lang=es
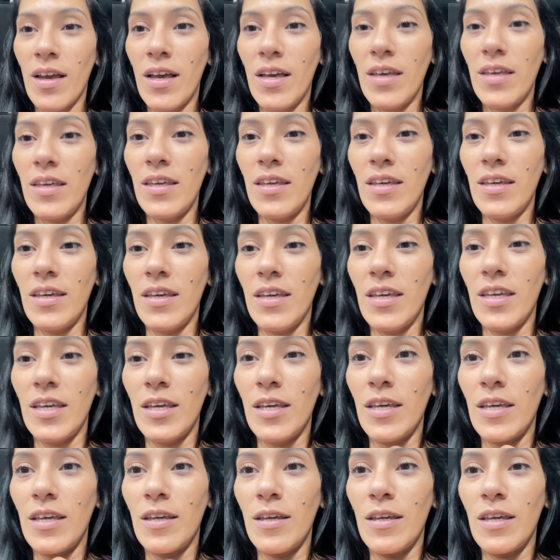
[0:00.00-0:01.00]

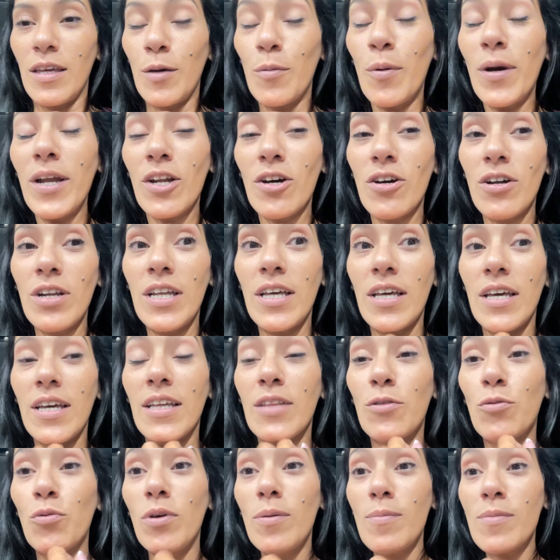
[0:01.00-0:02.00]
Y, bueno, le,
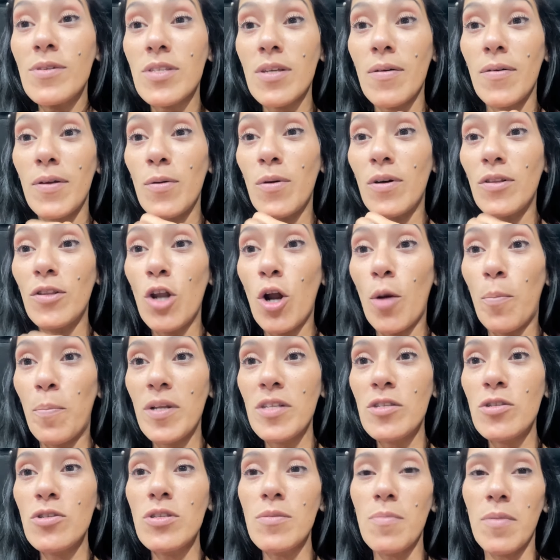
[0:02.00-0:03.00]
estuvimos averiguando los
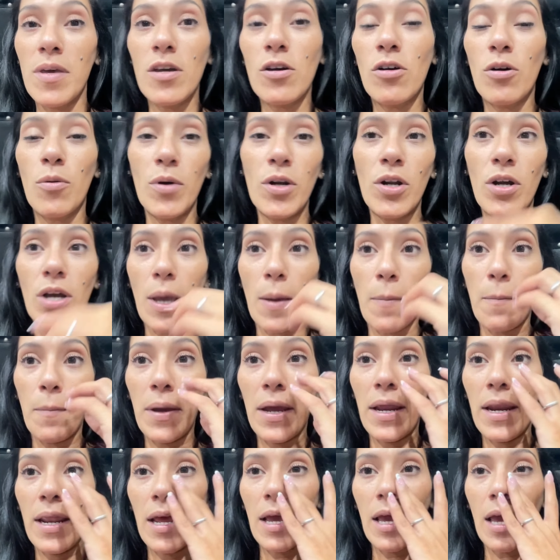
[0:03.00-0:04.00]
precios y me dijo, bueno, que
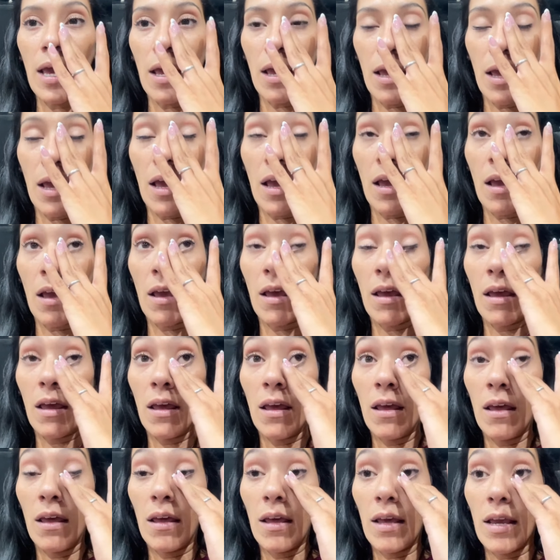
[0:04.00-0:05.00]
espere que,
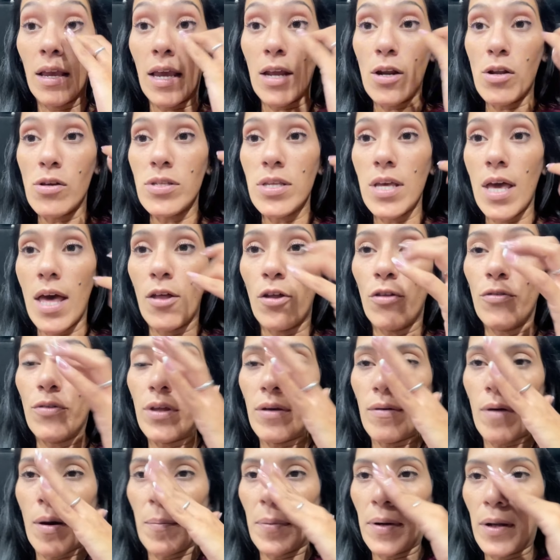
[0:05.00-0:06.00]
que no sé a dónde
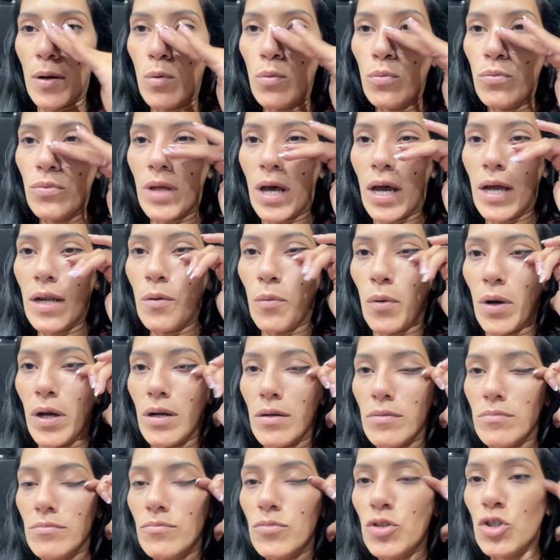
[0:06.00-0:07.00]
iba a preguntar. Y bueno,
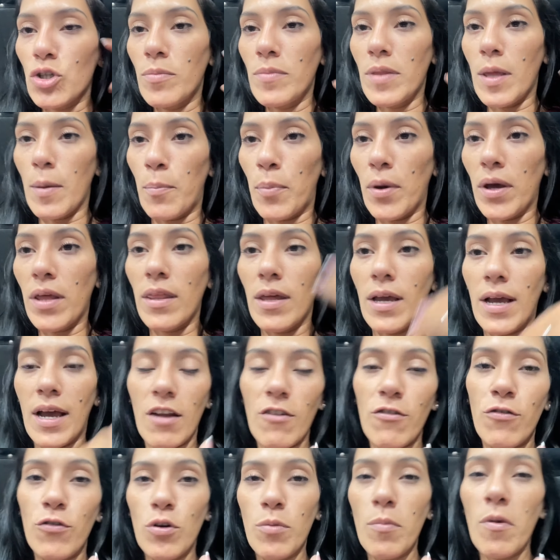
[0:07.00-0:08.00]
yo después de
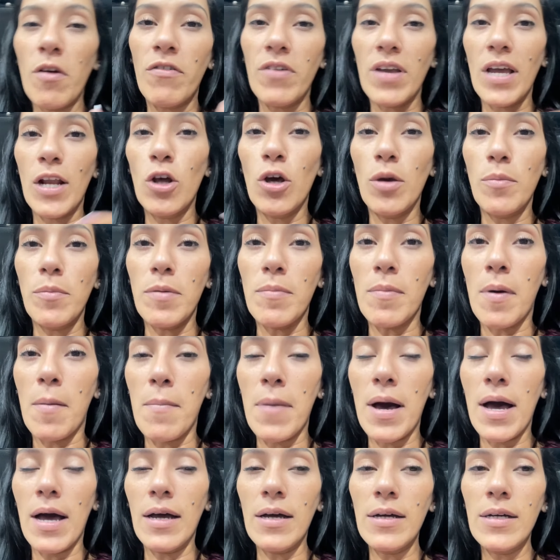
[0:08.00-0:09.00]
Carrefour me fui a lo de mi
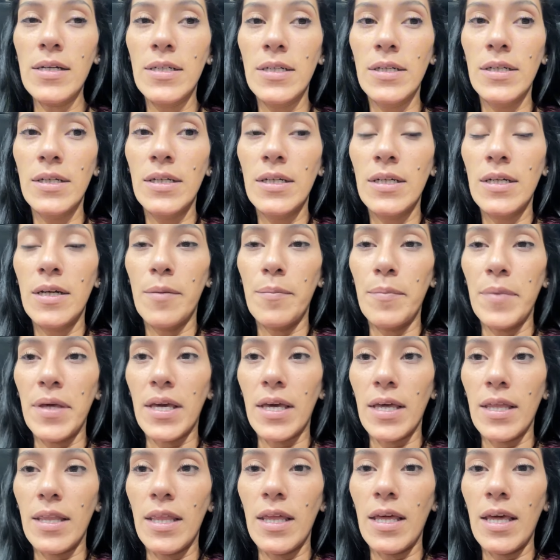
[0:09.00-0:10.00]
mamá, me
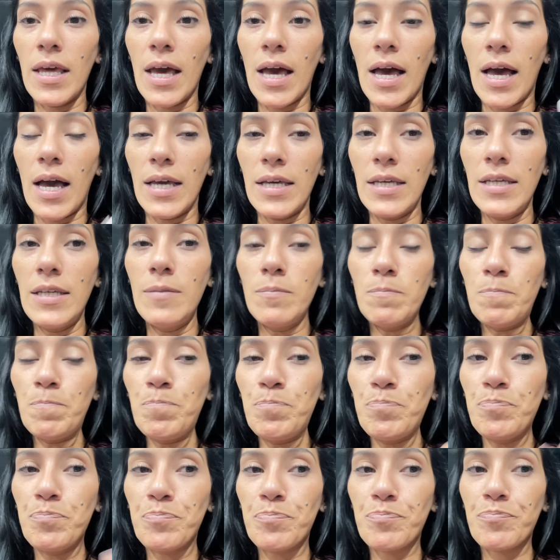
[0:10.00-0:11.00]
quedé ahí
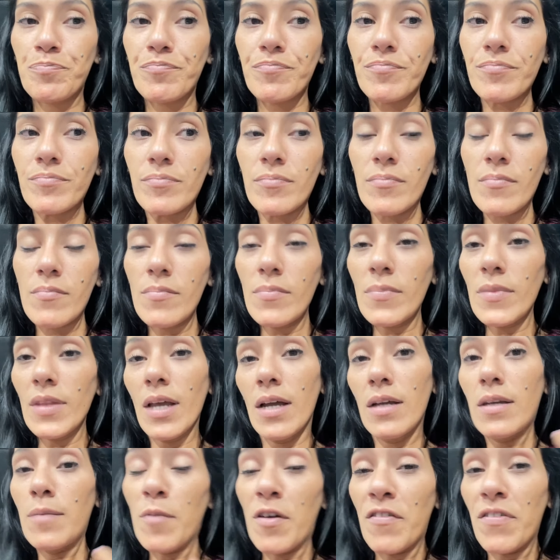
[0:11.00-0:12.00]

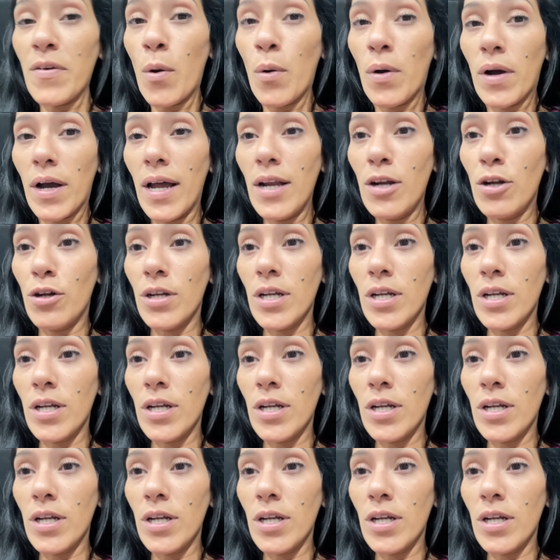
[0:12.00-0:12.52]
y me fui a buscar a los